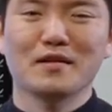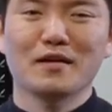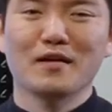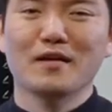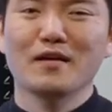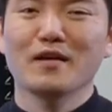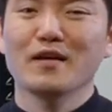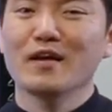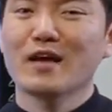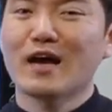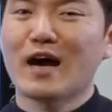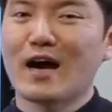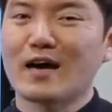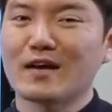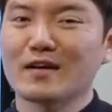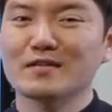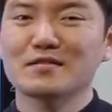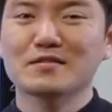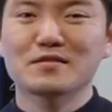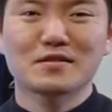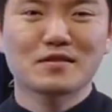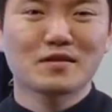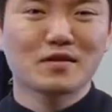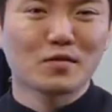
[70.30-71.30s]
네
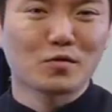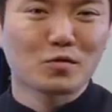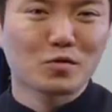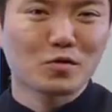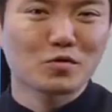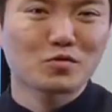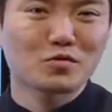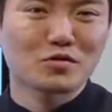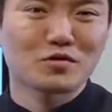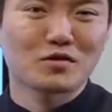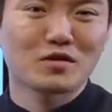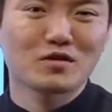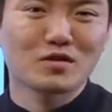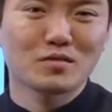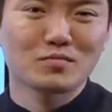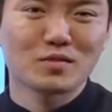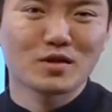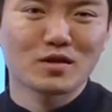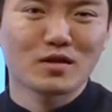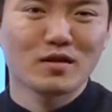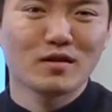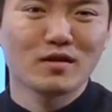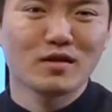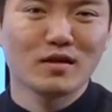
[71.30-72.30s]
알아듣기가 어려워져요
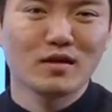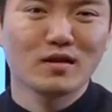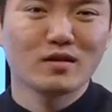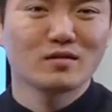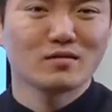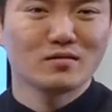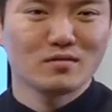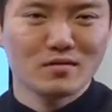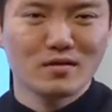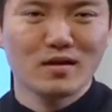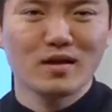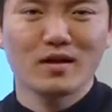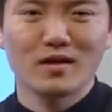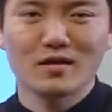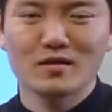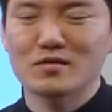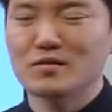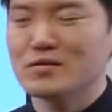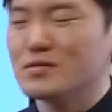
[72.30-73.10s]
채점자가 오케이